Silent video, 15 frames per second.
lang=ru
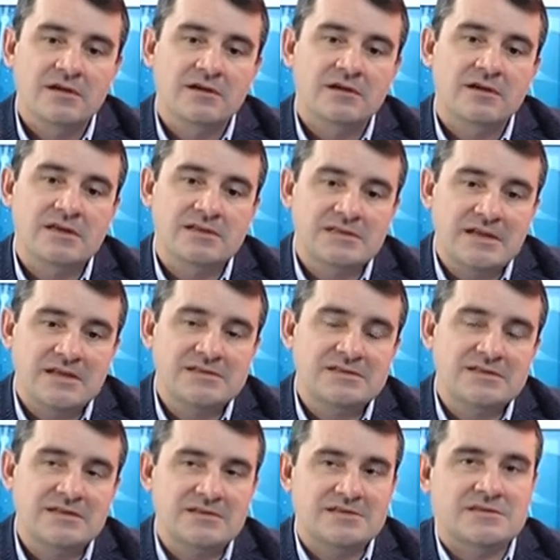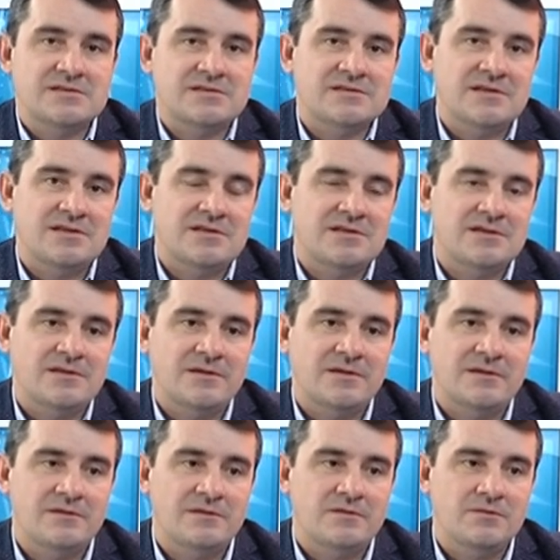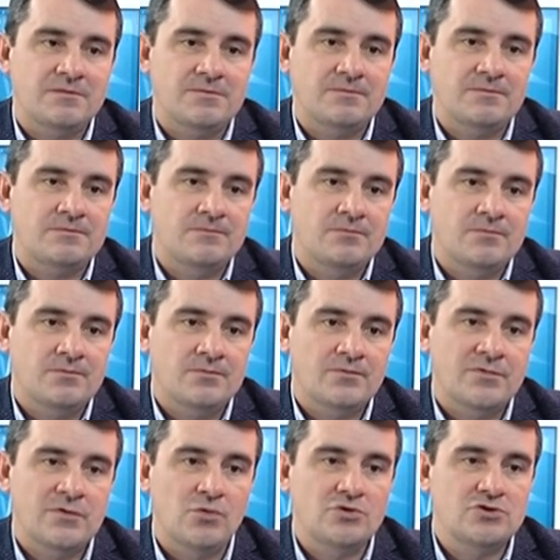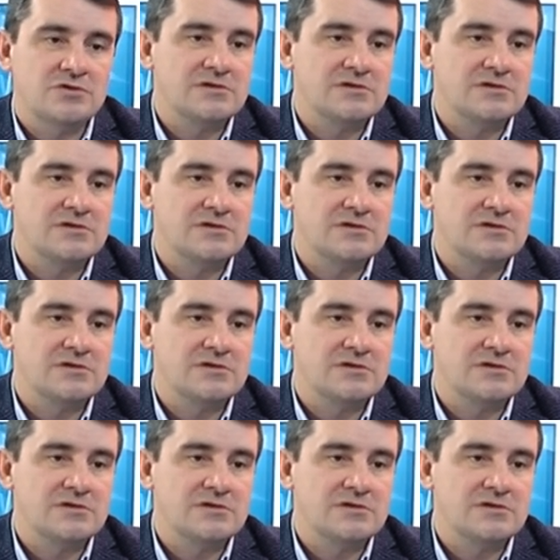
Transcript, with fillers: Хотя здесь, знаете, э, все очень